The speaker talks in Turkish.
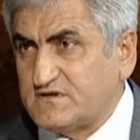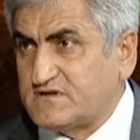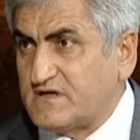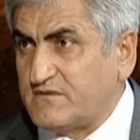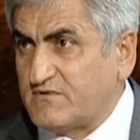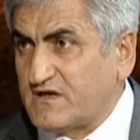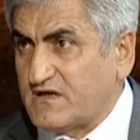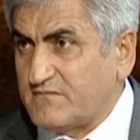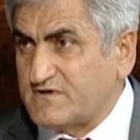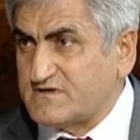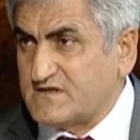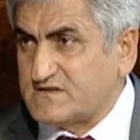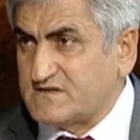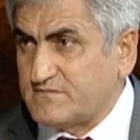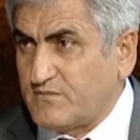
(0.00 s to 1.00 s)
kemik erimesine
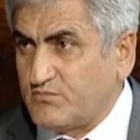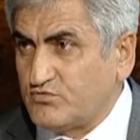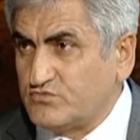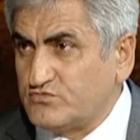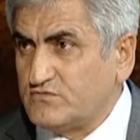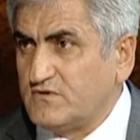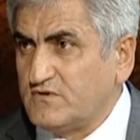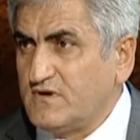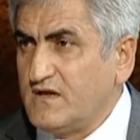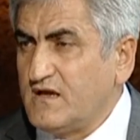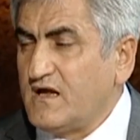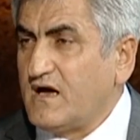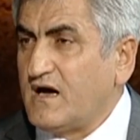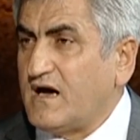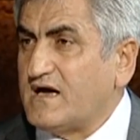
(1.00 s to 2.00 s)
sebep olur,
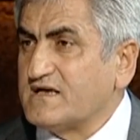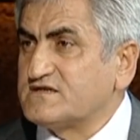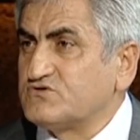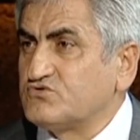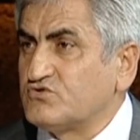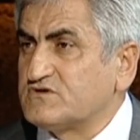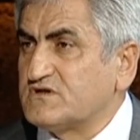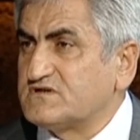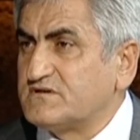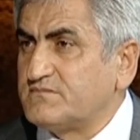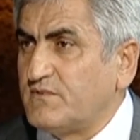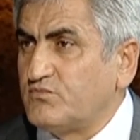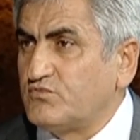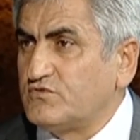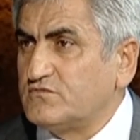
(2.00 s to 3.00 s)
asidoza sebep
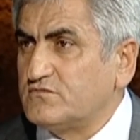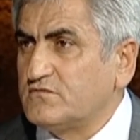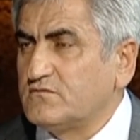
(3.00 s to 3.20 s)
olur,